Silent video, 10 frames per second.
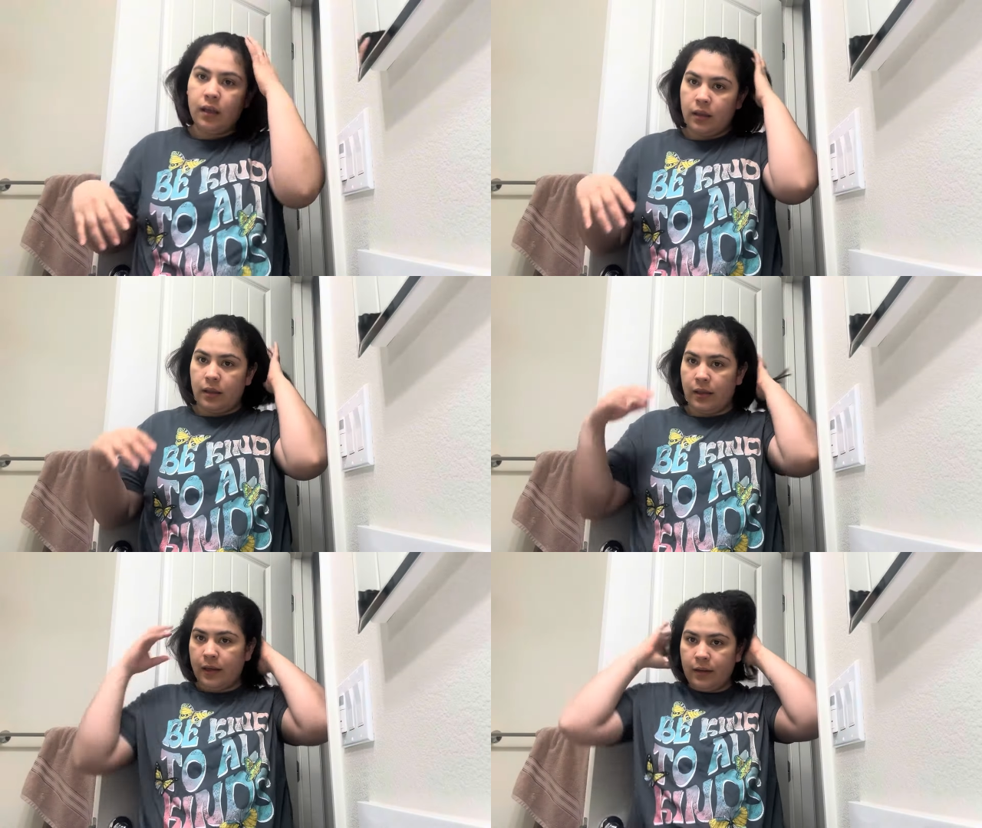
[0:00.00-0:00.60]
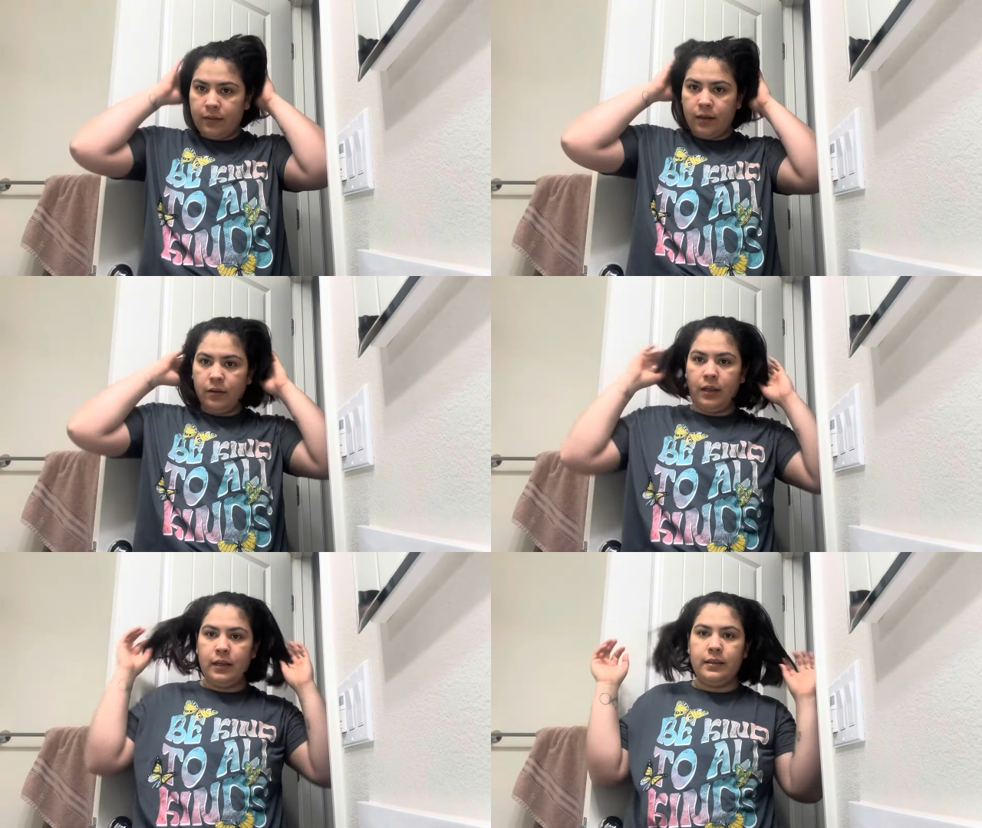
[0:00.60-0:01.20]
Dejé ahí
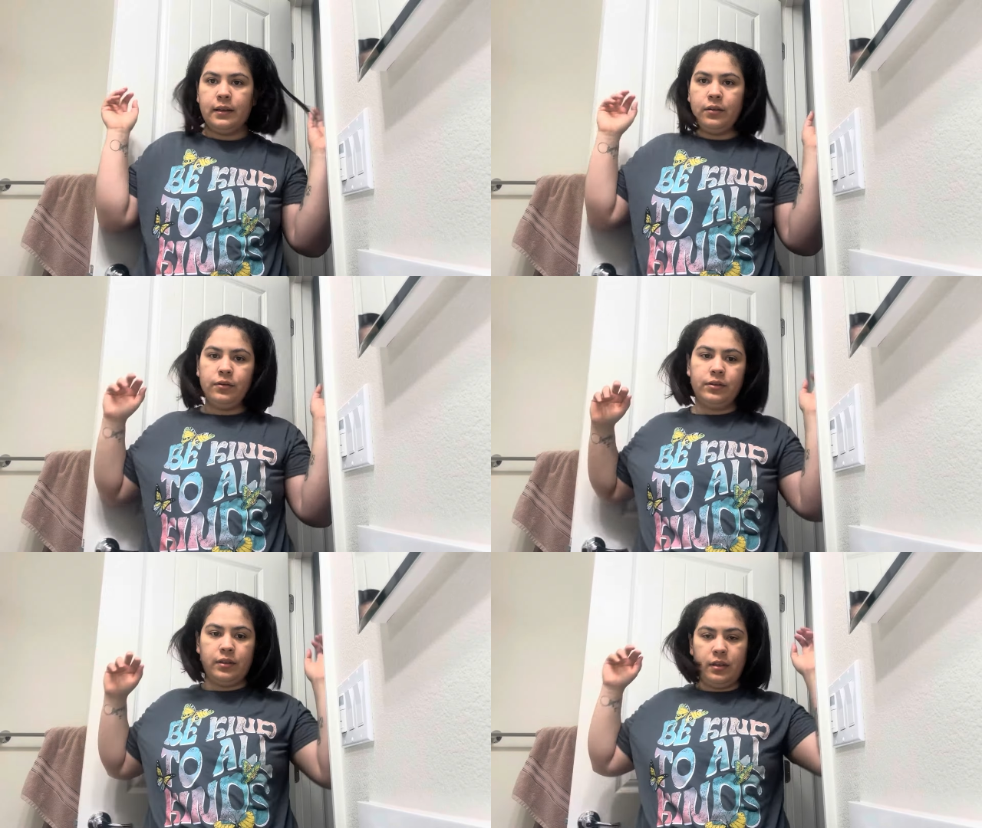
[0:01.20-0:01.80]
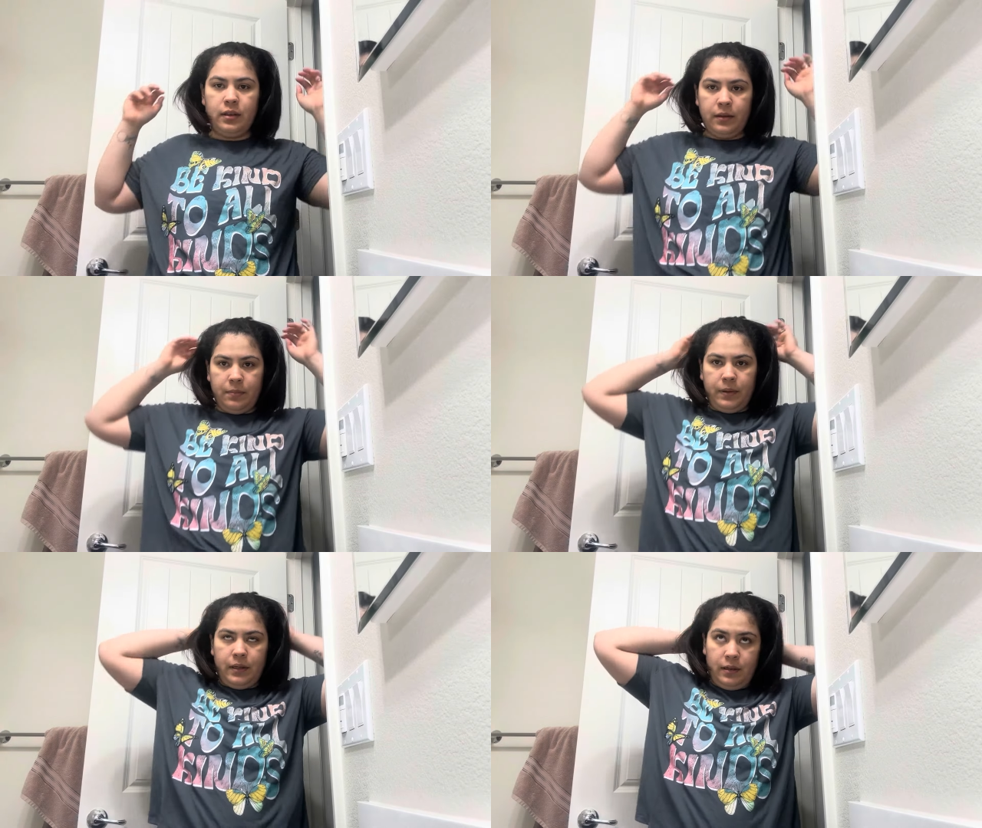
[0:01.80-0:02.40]
abajo la, esa cosita
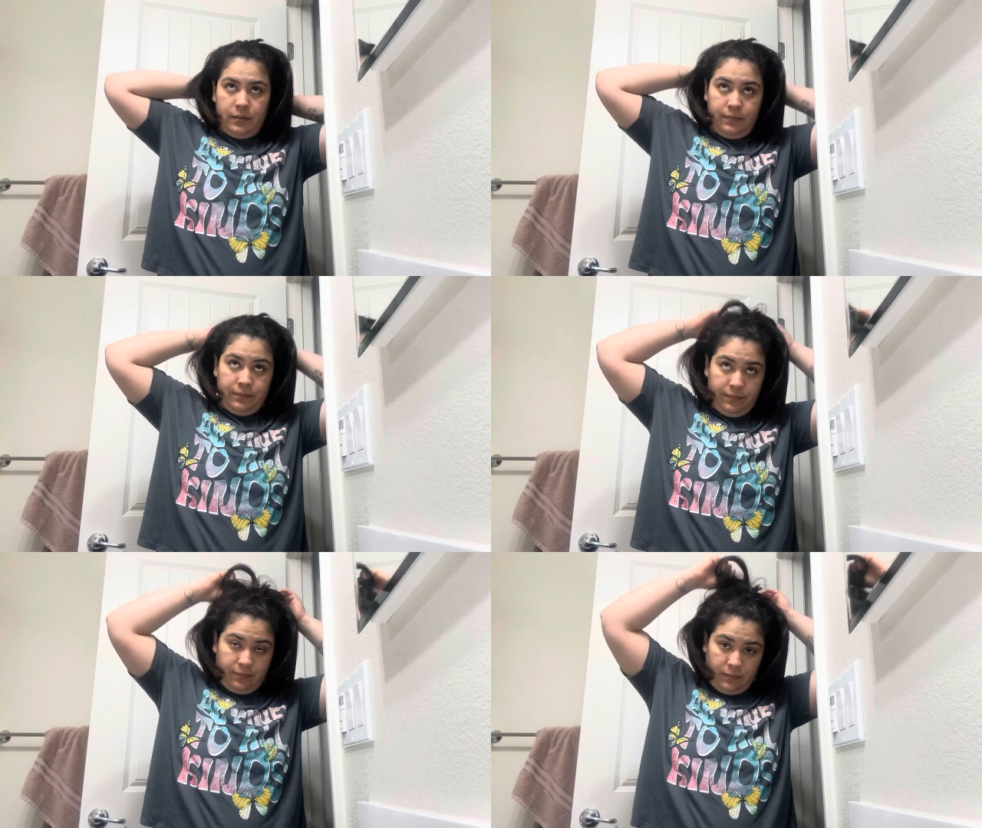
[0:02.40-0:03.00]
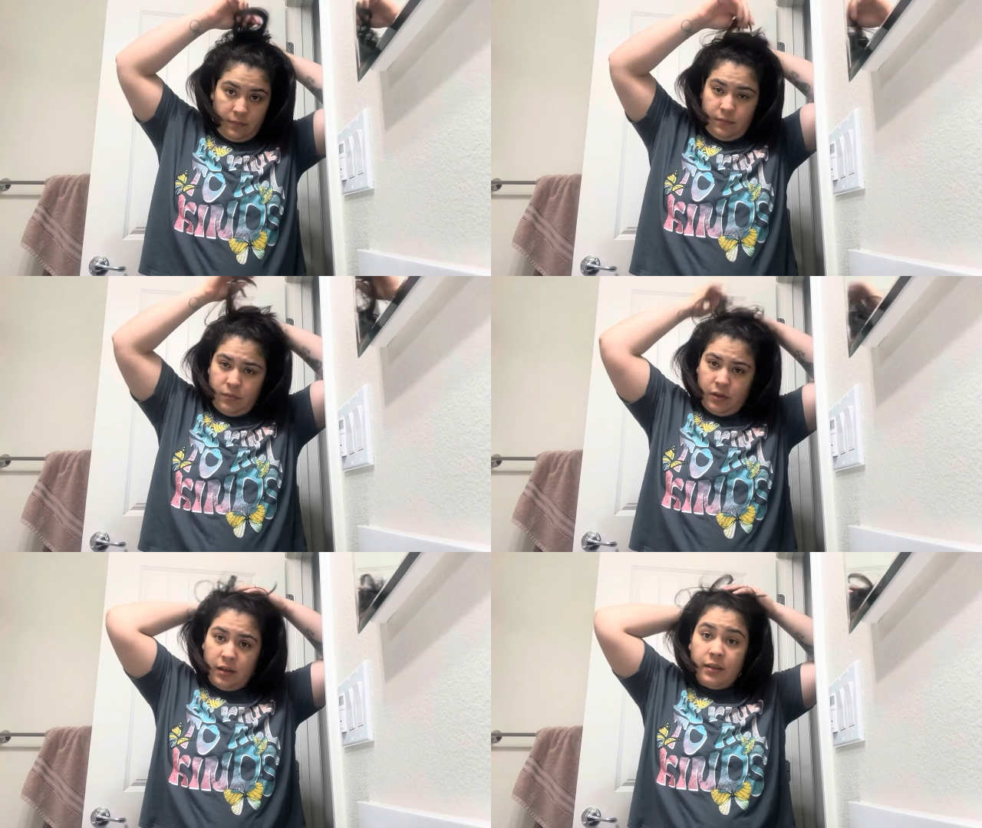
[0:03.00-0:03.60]
para
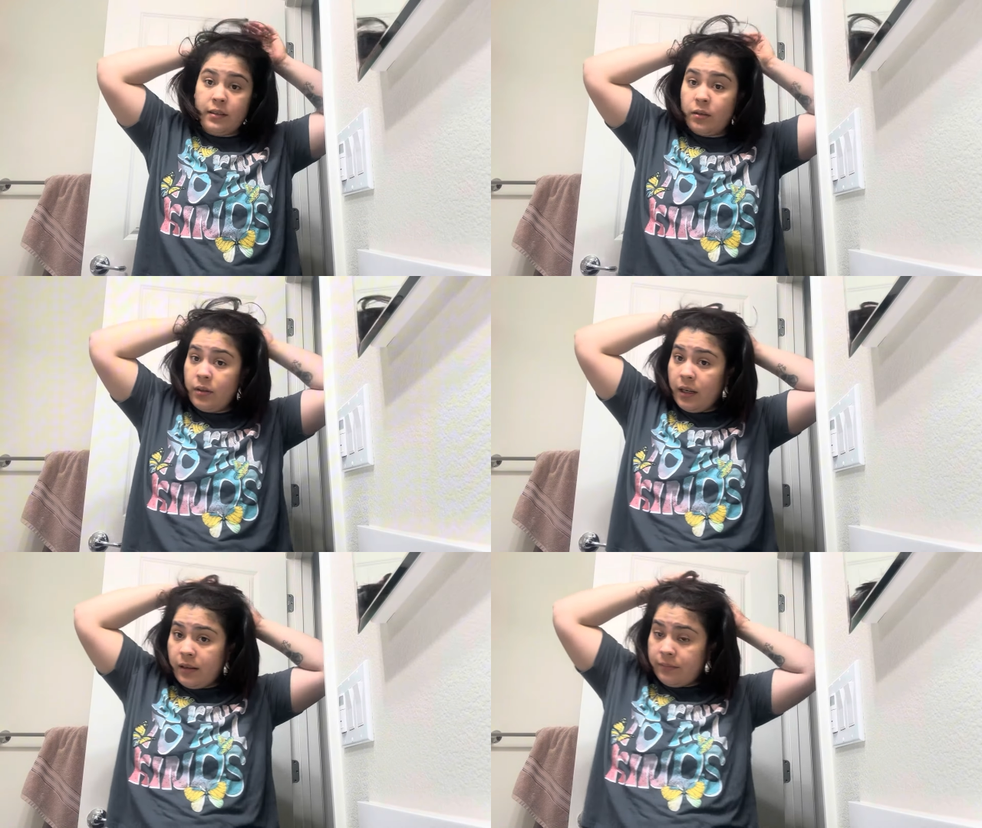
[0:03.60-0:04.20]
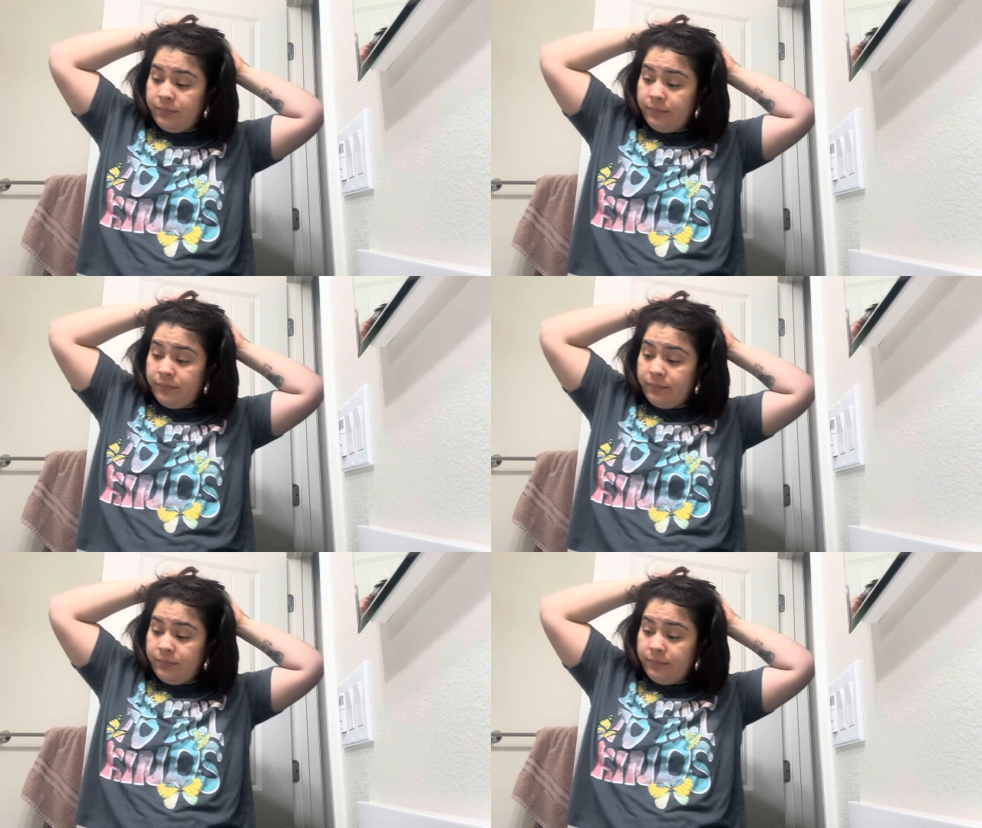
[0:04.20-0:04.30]
poner el celular.